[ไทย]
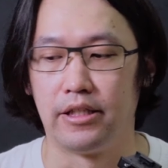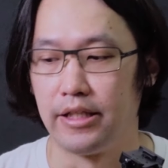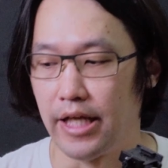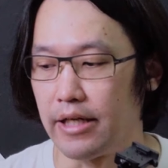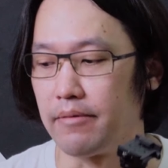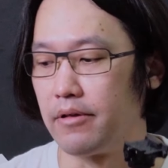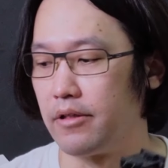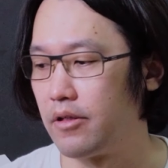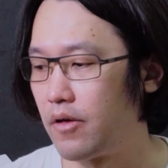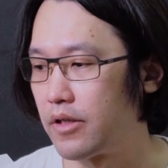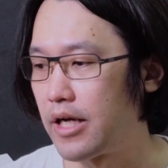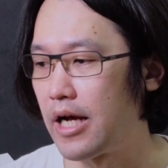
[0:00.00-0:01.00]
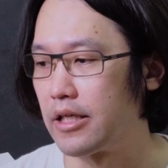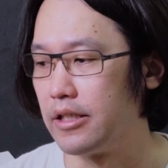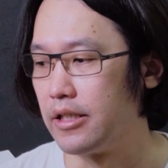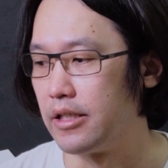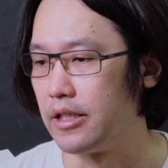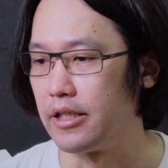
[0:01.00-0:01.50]
เด็ดค่อนข้างเย
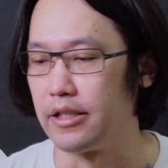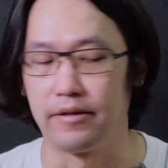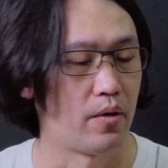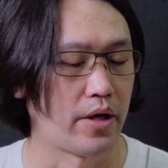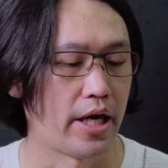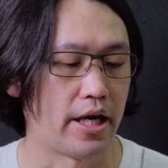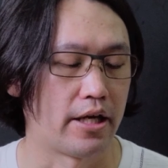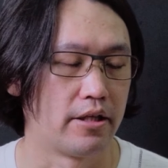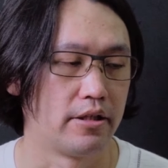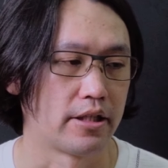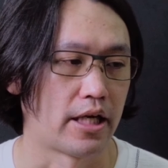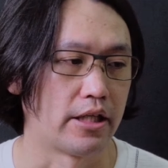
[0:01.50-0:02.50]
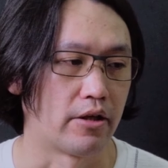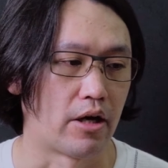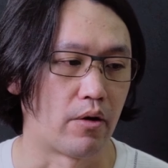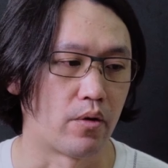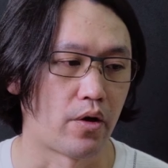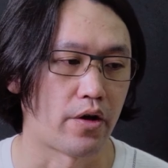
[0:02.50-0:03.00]
อะเลยโอเคงั้นเดี๋ยว
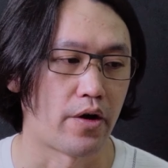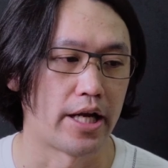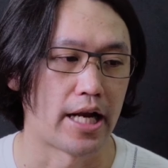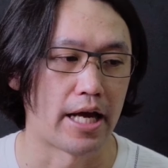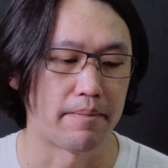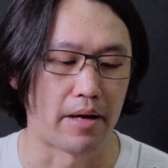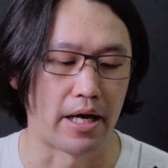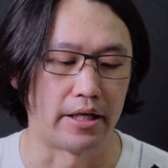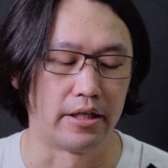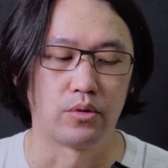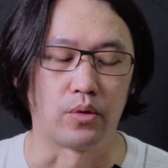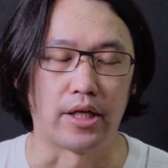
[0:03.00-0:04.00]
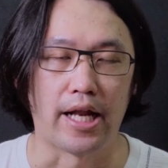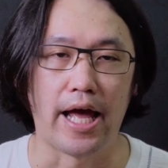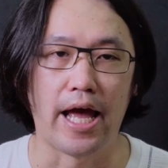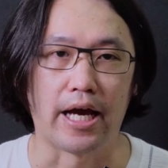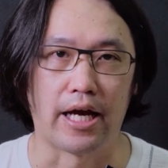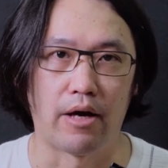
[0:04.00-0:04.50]
เราค่อยๆไล่ไปจุดแร
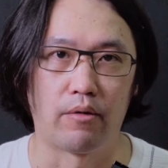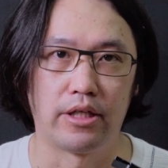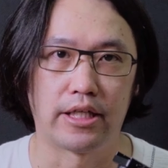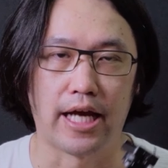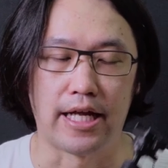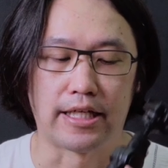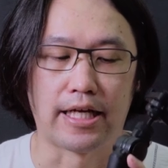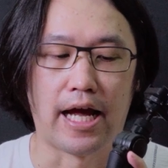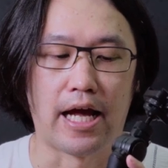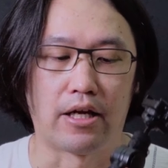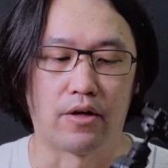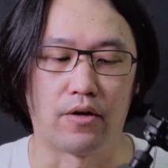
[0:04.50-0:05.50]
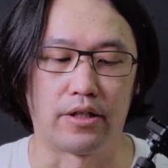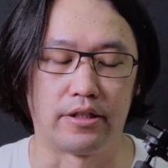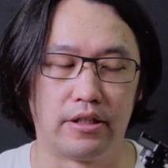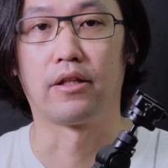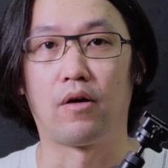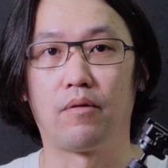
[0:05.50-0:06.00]
กเอาเรื่องการกลางก่อน
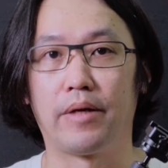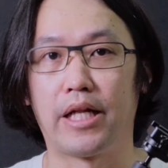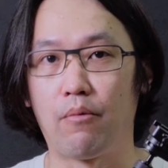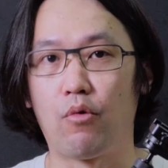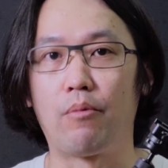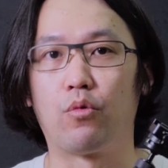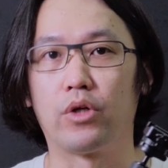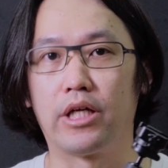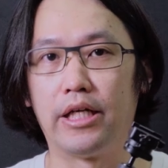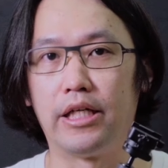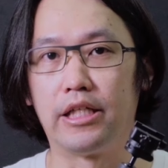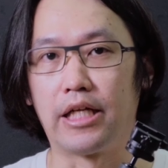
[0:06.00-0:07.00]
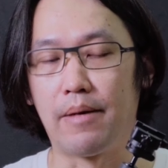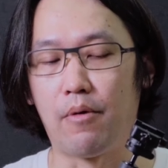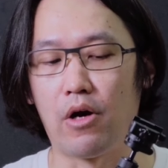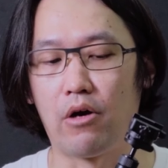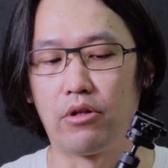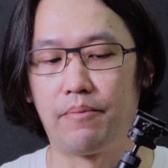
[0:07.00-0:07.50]
ต้องไปทำความคุ้นเคยนิดนึงนะเพ
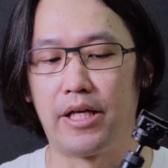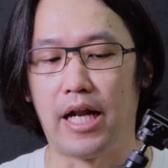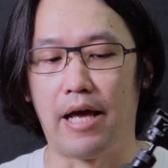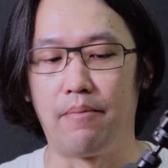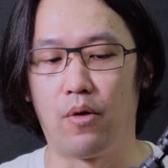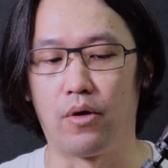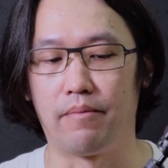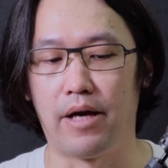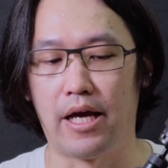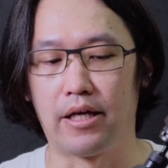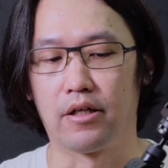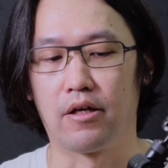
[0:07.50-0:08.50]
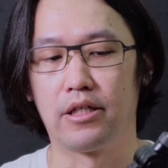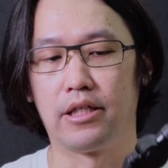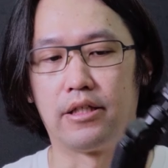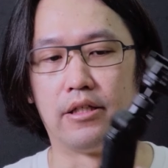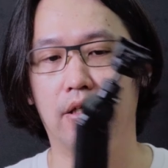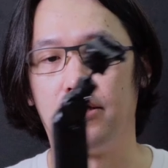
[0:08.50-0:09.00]
ราะเขาจะมีหลายโหมดมากก็คือ
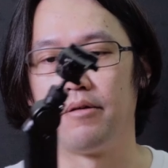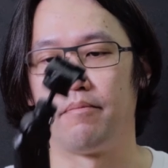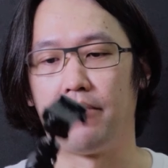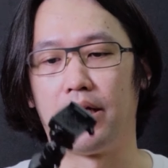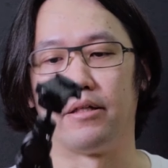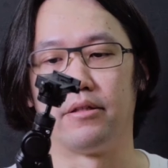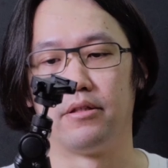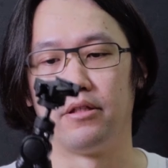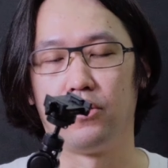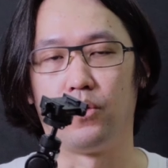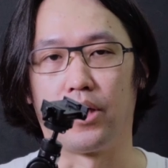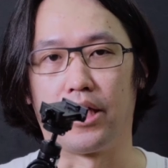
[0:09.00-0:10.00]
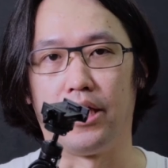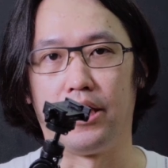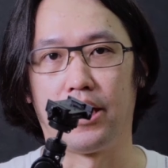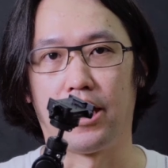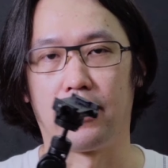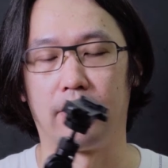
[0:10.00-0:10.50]
มันอยู่อย่างนี้
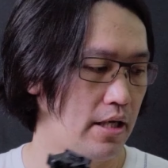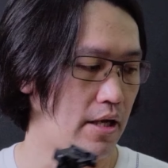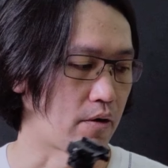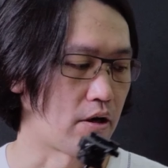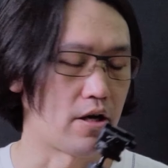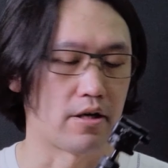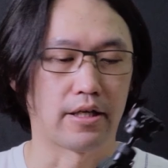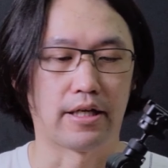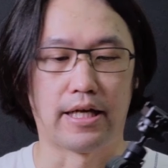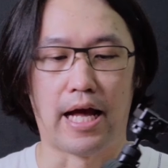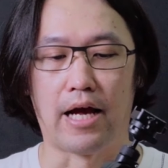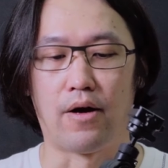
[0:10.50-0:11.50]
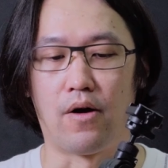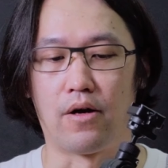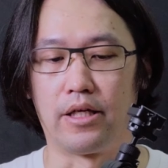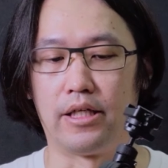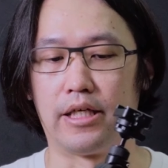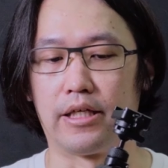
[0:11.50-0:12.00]
เนี่ยเราก็กลางออก
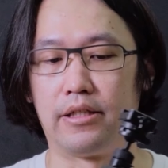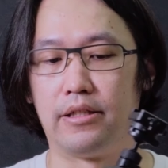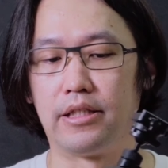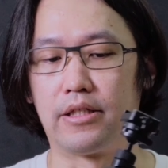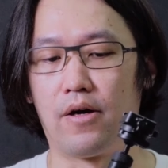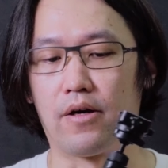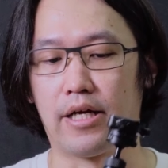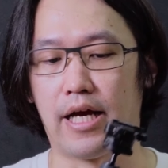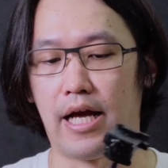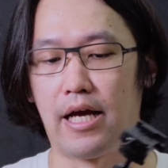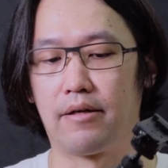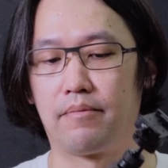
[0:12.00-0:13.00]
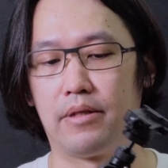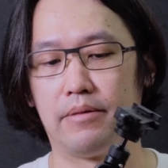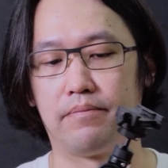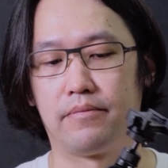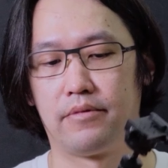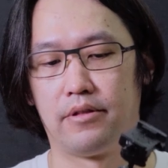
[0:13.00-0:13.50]
นี้เลยดึงออกข้างปึ๊บ
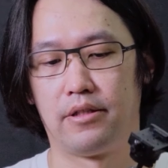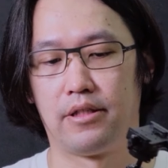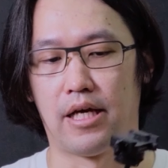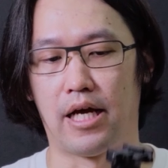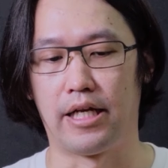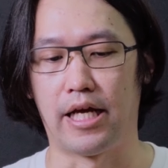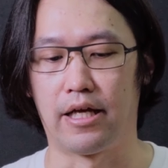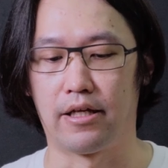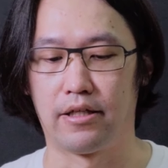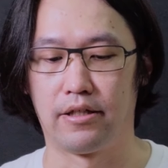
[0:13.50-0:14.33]
อันเนี้ย